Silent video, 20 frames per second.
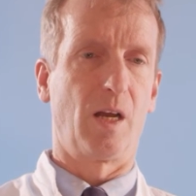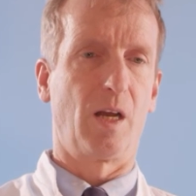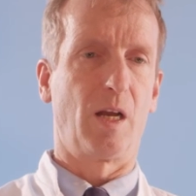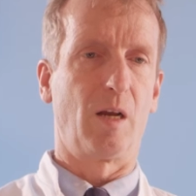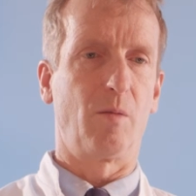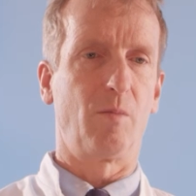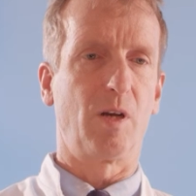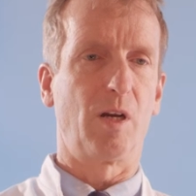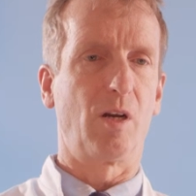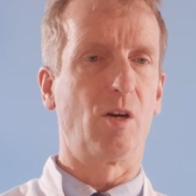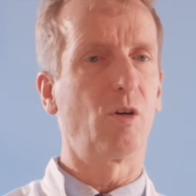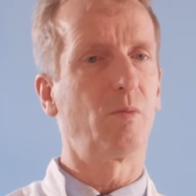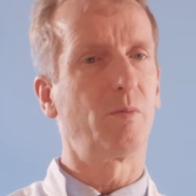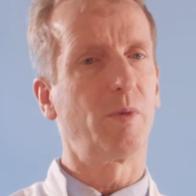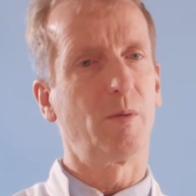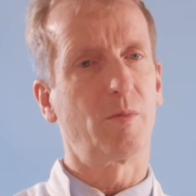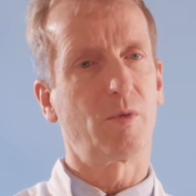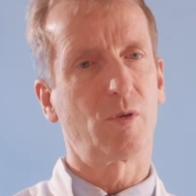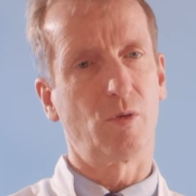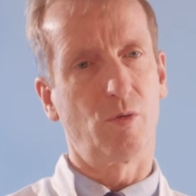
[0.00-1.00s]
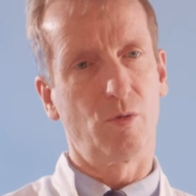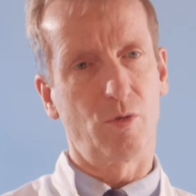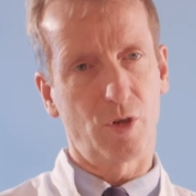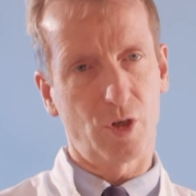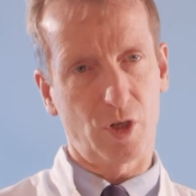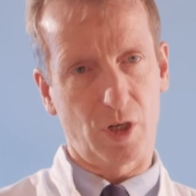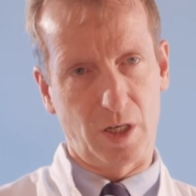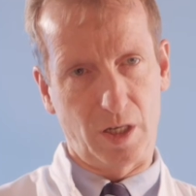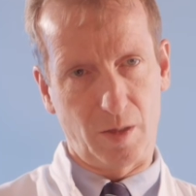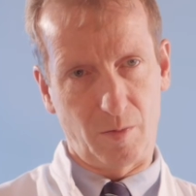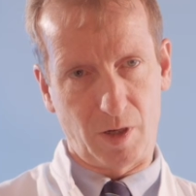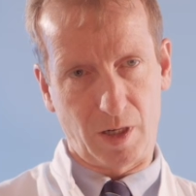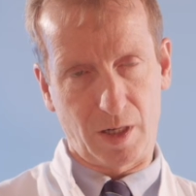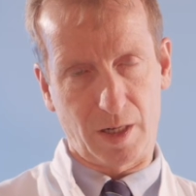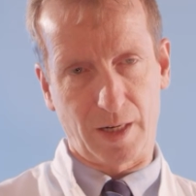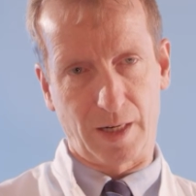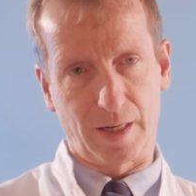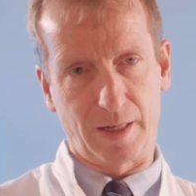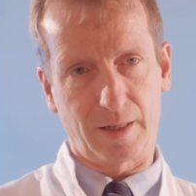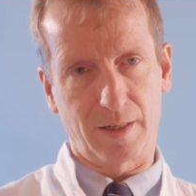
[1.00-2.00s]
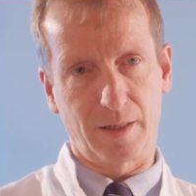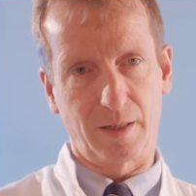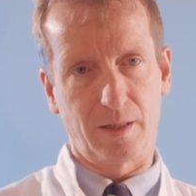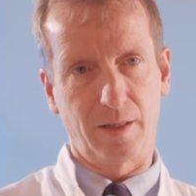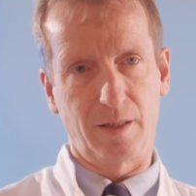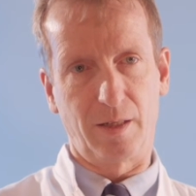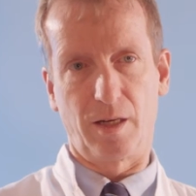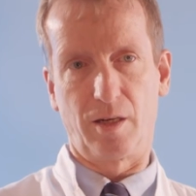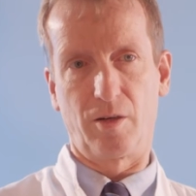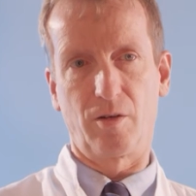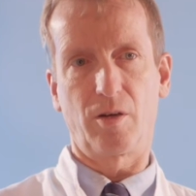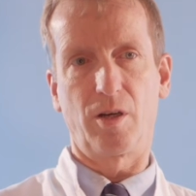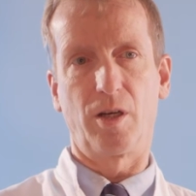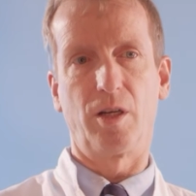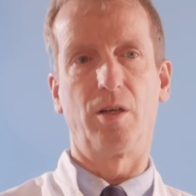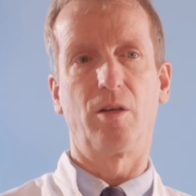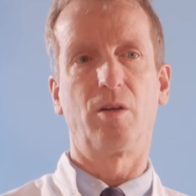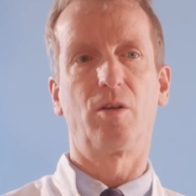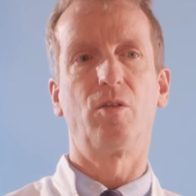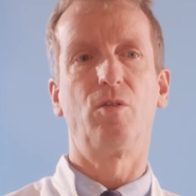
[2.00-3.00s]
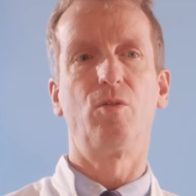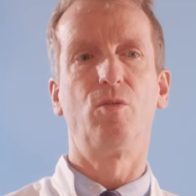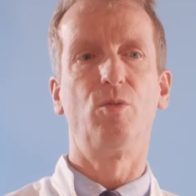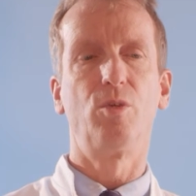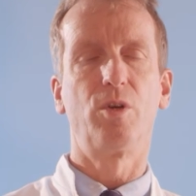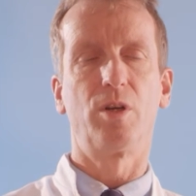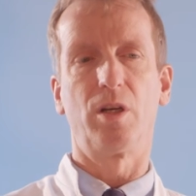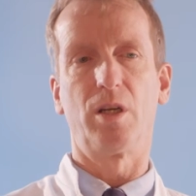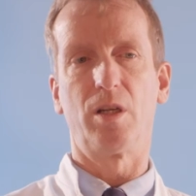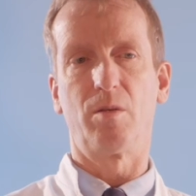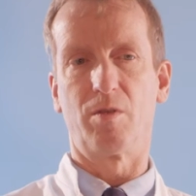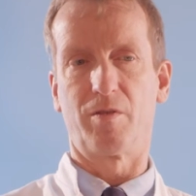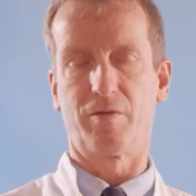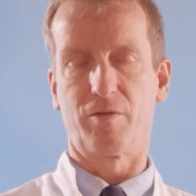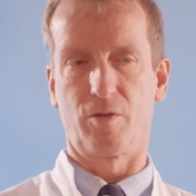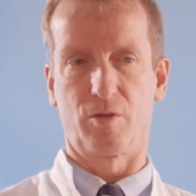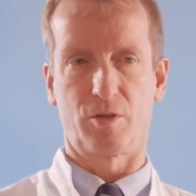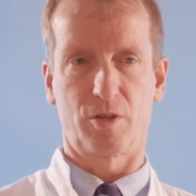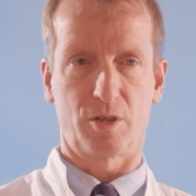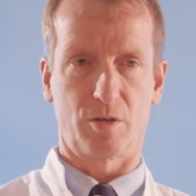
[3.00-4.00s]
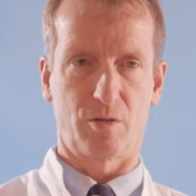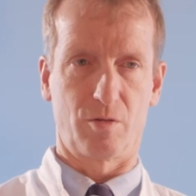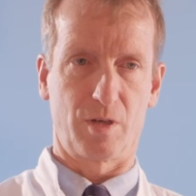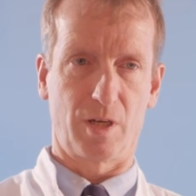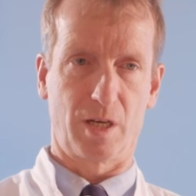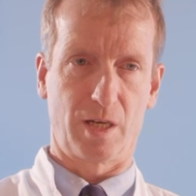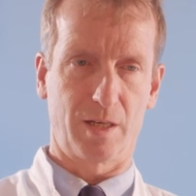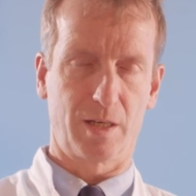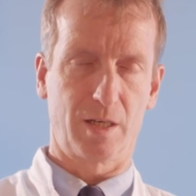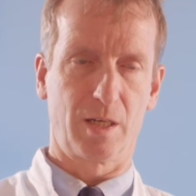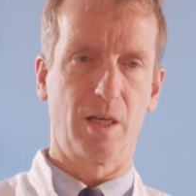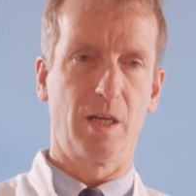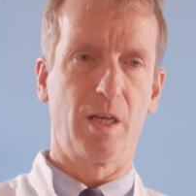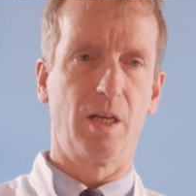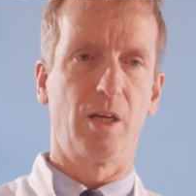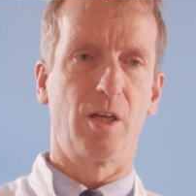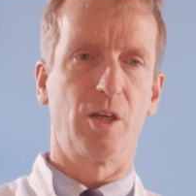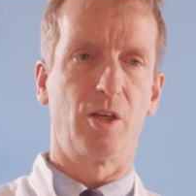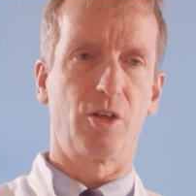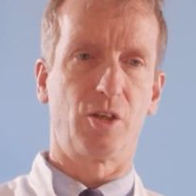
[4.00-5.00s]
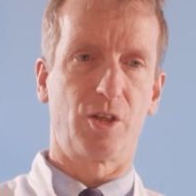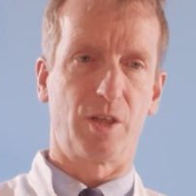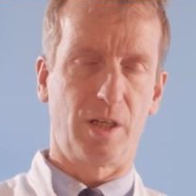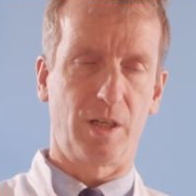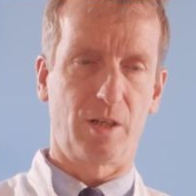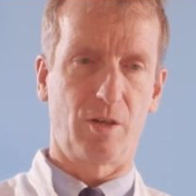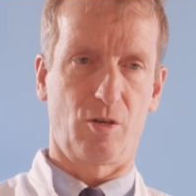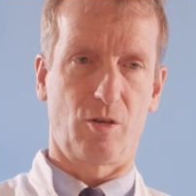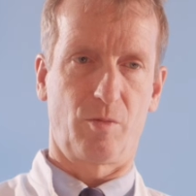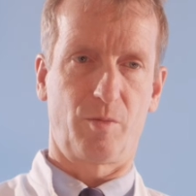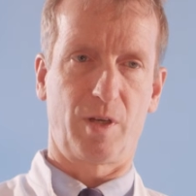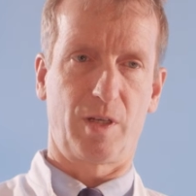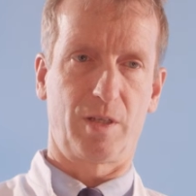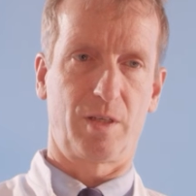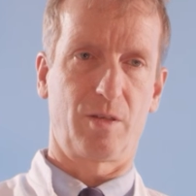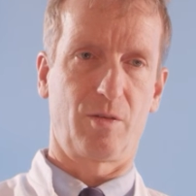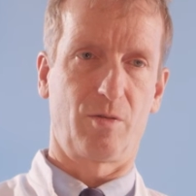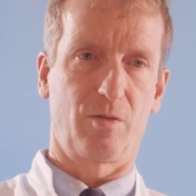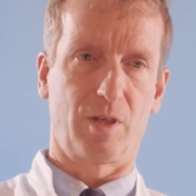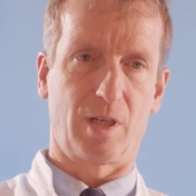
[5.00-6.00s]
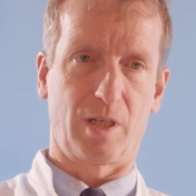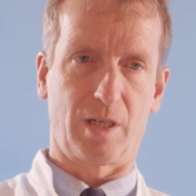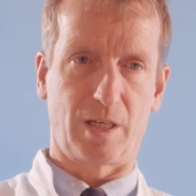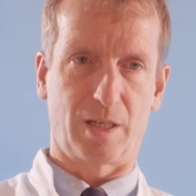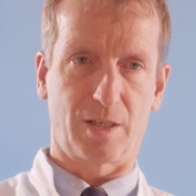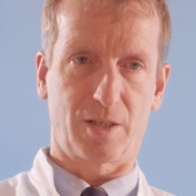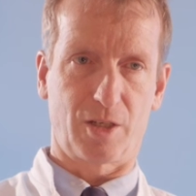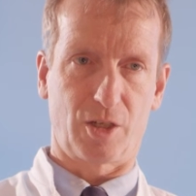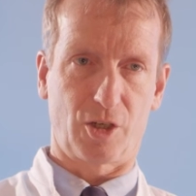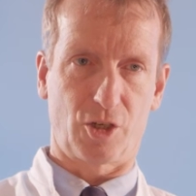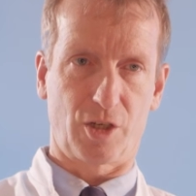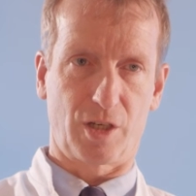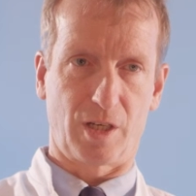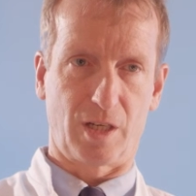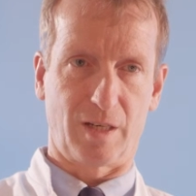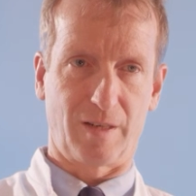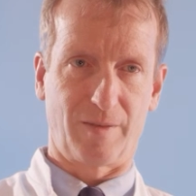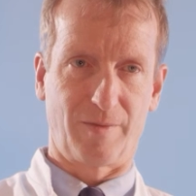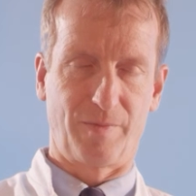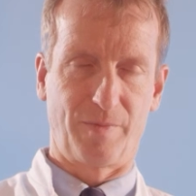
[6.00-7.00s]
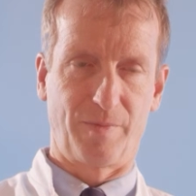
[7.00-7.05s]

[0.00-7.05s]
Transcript: Aber auch beim chronisch Leberkranken, der noch eine gute Leberfunktion hat, steht die Operation an erster Stelle.